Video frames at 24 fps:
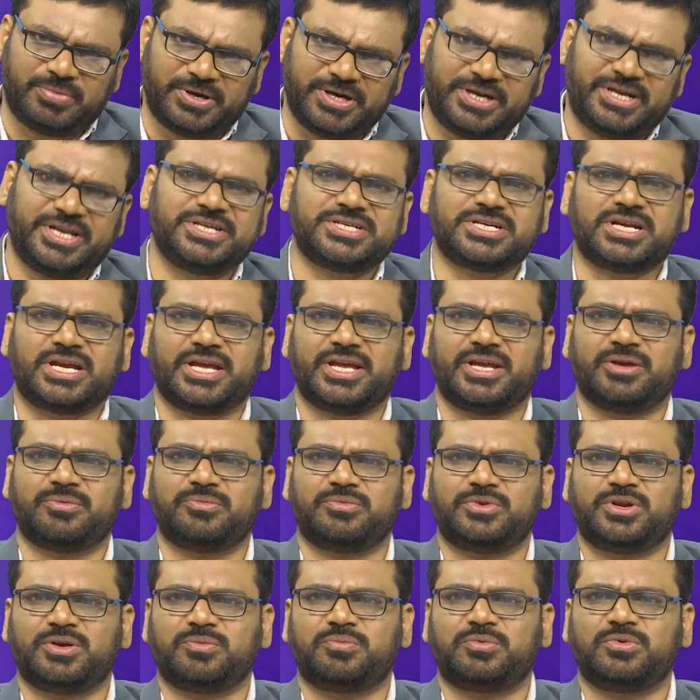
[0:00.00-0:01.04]
బ్రిటిష్ హయాం
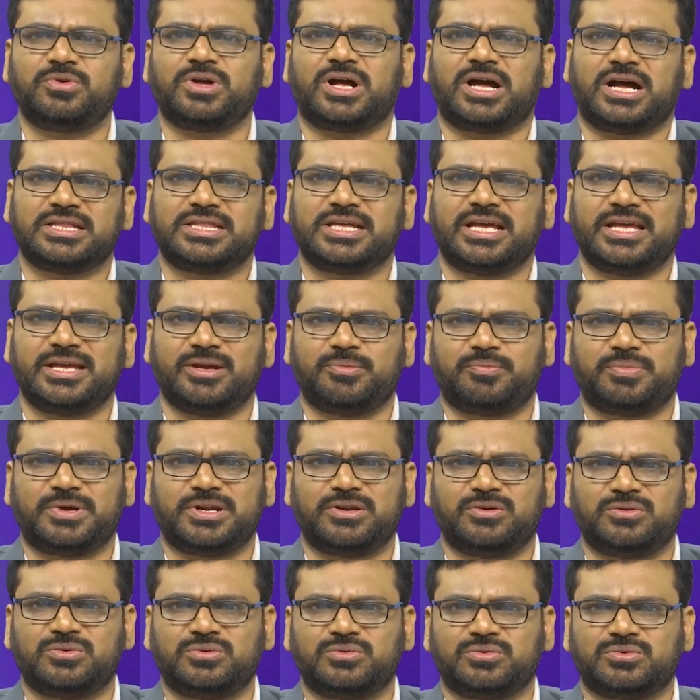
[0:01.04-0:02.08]
ఉన్నప్పుడు ఆదాయ
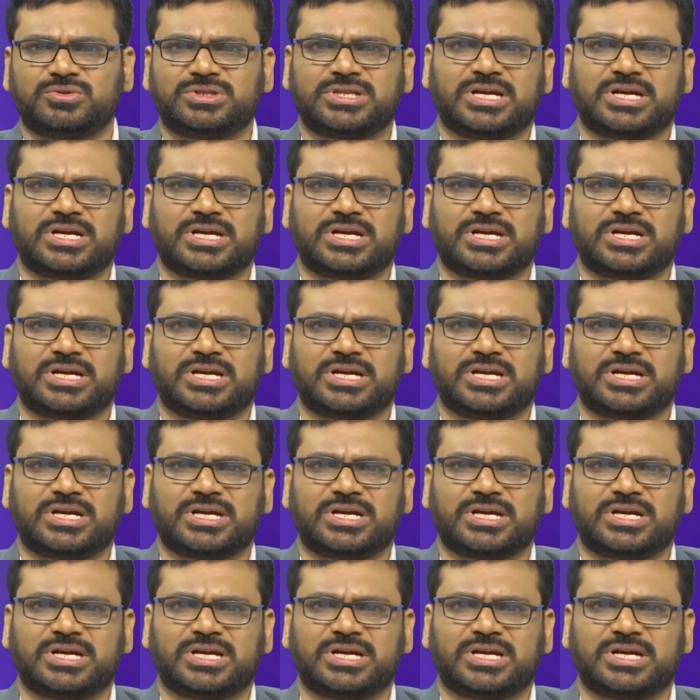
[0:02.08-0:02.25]
పన్నును